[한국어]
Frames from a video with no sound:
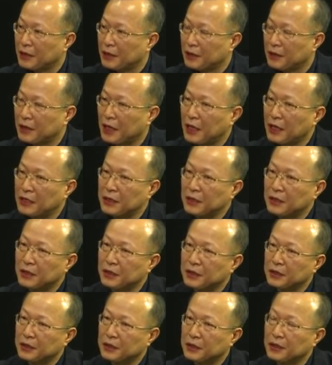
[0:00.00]
근데 아직
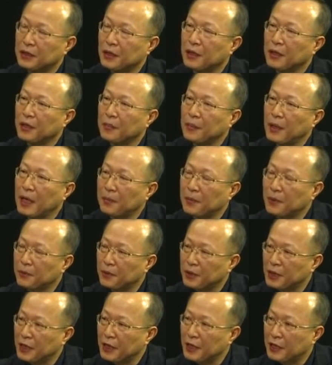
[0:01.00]
그 어, 발병
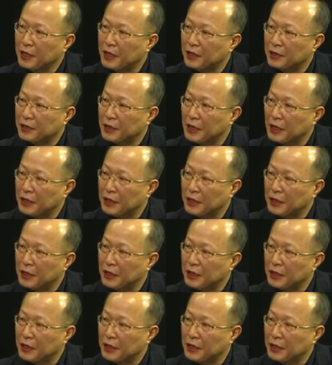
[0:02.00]
원인에 대해서는